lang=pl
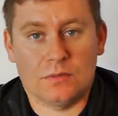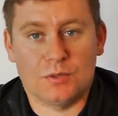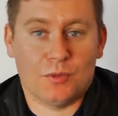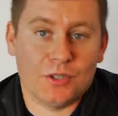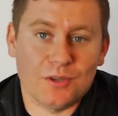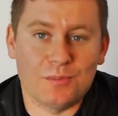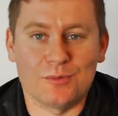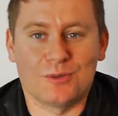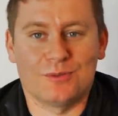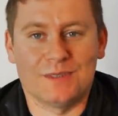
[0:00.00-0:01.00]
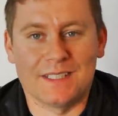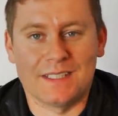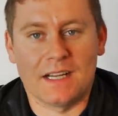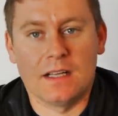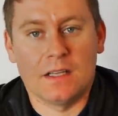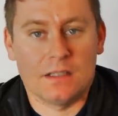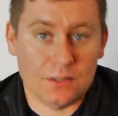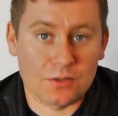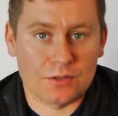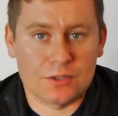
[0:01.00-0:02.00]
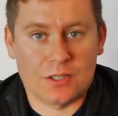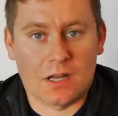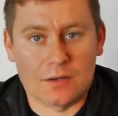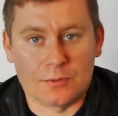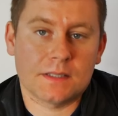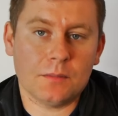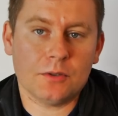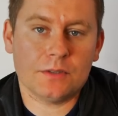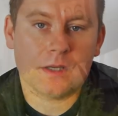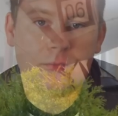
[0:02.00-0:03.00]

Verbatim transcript: z mojego punktu widzenia nierozstrzygalną. Samoloty